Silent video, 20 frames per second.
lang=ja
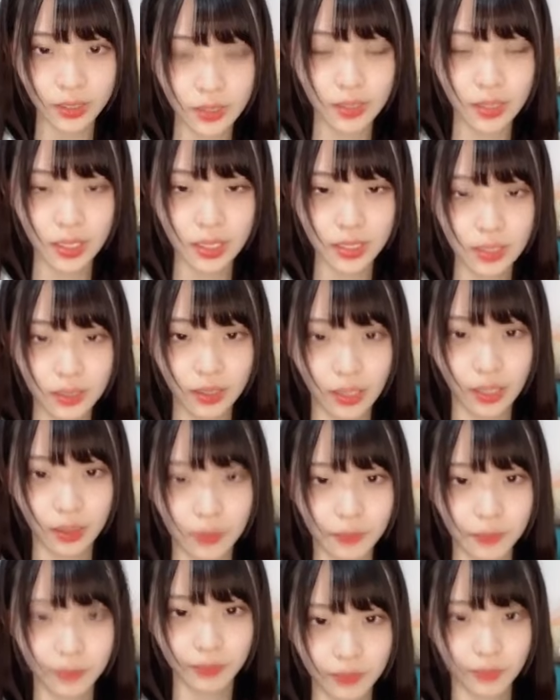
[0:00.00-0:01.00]
失礼失礼
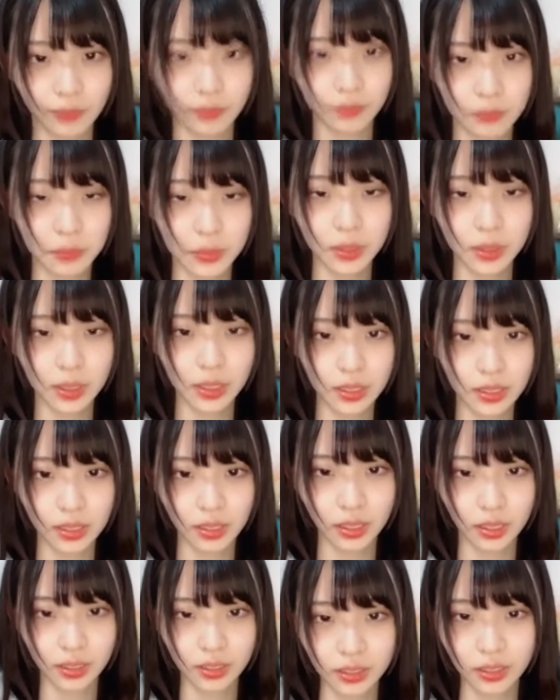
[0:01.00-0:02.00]
失礼
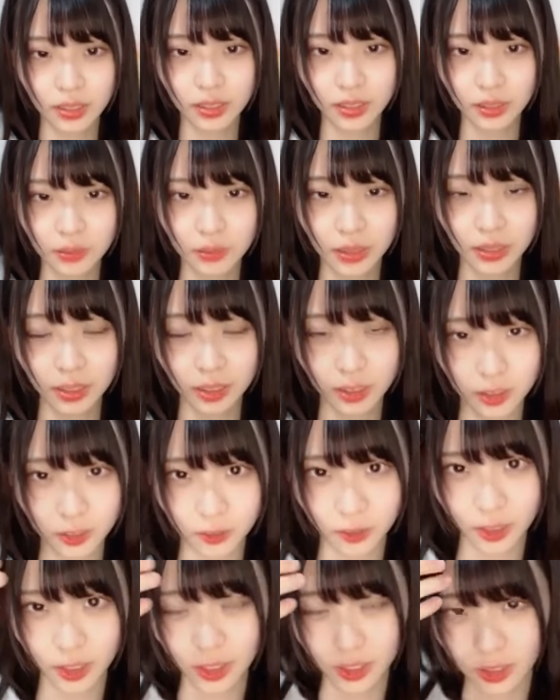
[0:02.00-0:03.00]
失礼ちょっとごめん
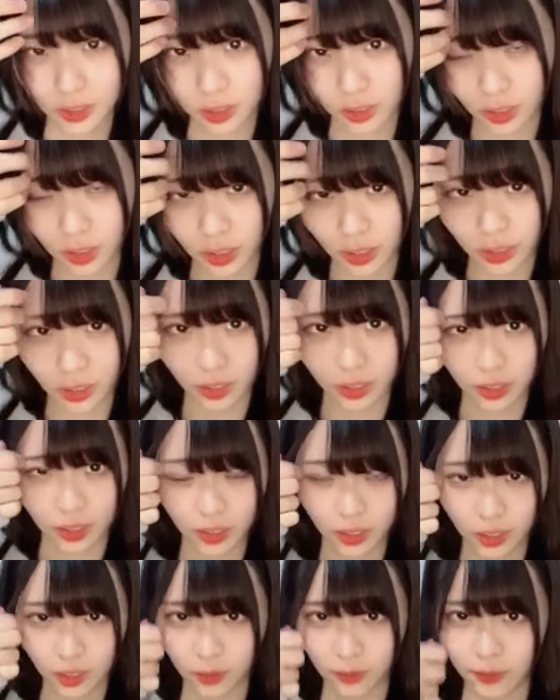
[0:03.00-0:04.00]
ちょっと笑いすぎて息で
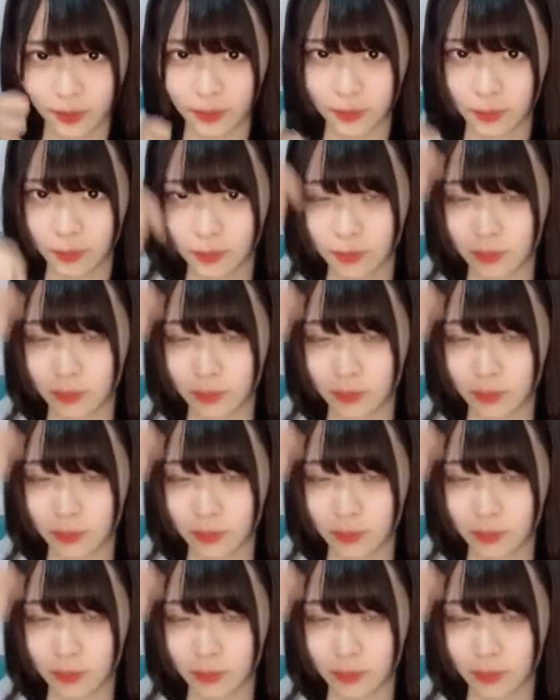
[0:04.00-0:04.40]
きないので